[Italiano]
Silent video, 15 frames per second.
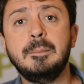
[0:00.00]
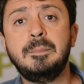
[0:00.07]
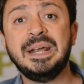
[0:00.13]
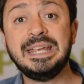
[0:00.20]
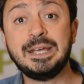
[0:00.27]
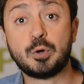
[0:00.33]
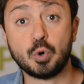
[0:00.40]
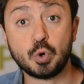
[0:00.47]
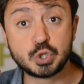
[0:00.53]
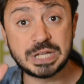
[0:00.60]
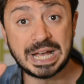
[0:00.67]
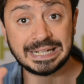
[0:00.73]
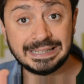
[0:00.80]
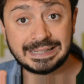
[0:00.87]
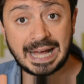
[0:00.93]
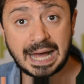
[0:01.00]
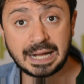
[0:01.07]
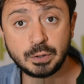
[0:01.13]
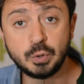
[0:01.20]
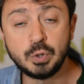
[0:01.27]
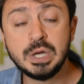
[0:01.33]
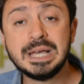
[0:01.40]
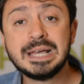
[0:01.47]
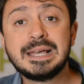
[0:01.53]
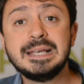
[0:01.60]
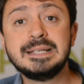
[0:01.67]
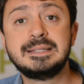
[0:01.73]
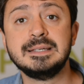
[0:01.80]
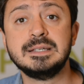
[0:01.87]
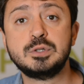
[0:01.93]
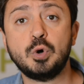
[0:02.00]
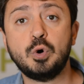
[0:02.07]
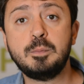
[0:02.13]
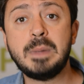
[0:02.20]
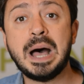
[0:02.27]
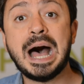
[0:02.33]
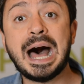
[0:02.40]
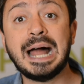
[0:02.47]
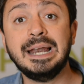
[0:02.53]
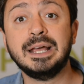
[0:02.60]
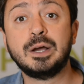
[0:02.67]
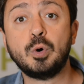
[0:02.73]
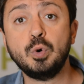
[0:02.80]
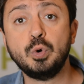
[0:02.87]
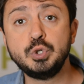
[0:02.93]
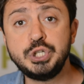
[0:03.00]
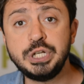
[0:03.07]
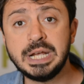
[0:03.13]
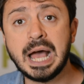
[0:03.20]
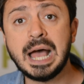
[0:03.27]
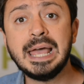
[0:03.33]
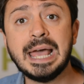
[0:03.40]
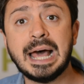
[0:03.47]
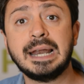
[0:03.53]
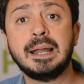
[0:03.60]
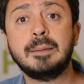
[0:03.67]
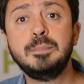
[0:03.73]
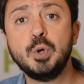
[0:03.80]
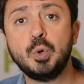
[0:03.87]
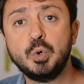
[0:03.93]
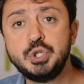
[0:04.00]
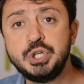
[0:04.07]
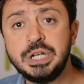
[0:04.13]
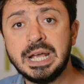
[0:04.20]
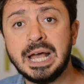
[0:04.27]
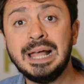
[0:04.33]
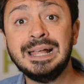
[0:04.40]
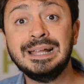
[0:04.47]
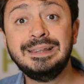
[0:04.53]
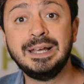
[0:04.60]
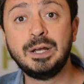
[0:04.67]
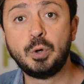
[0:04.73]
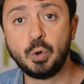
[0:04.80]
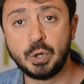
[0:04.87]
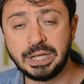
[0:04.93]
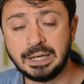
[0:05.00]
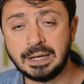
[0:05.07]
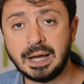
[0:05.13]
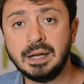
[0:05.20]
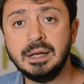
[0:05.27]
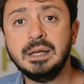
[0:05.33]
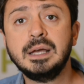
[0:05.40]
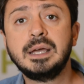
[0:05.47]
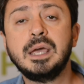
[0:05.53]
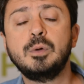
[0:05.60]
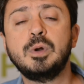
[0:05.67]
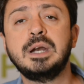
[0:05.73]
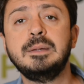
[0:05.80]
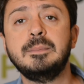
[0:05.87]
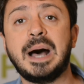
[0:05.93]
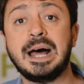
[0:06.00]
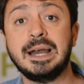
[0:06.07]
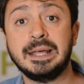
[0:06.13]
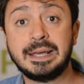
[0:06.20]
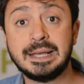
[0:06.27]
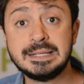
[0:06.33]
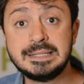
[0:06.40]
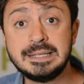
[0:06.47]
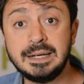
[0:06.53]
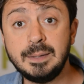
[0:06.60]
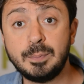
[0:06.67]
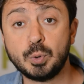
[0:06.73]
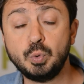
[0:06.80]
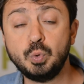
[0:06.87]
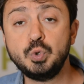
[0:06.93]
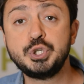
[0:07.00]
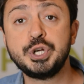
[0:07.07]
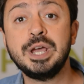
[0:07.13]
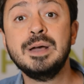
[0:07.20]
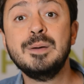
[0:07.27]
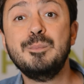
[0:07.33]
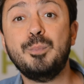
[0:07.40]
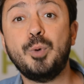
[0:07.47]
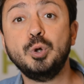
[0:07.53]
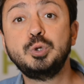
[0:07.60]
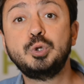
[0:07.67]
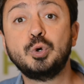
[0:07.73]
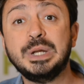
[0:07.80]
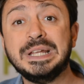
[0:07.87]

Pericolo sanitario che si somma all'ecologia e alla biologia del gorilla, che è un animale che si riproduce molto